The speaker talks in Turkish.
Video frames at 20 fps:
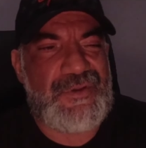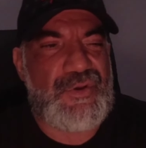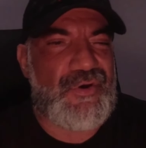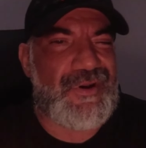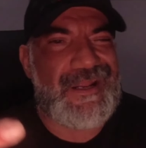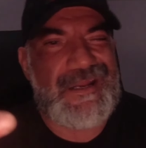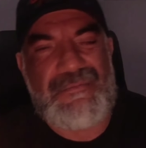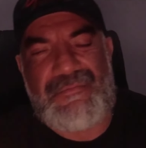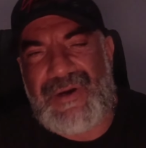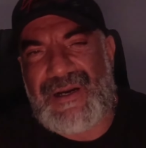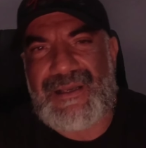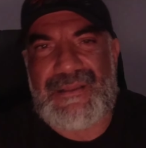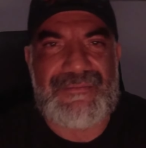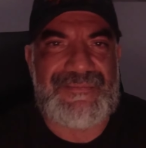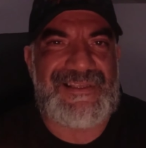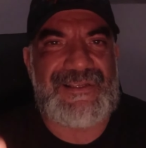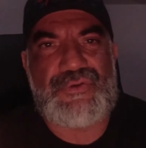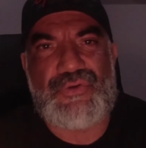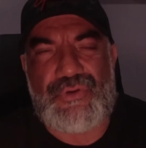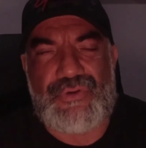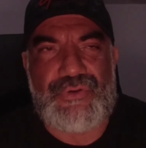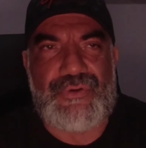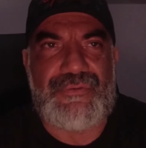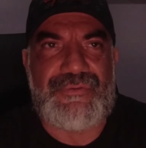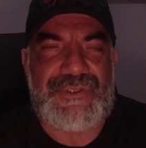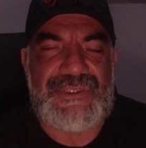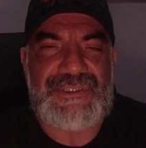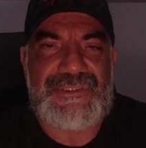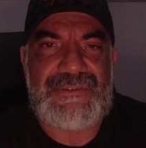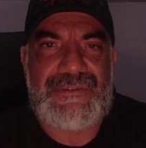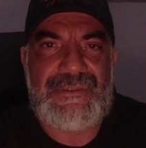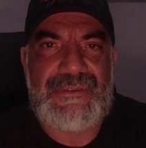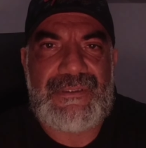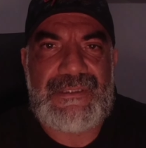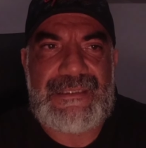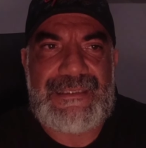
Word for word: Bir görelim bakalım nasıl oluyor bu iş.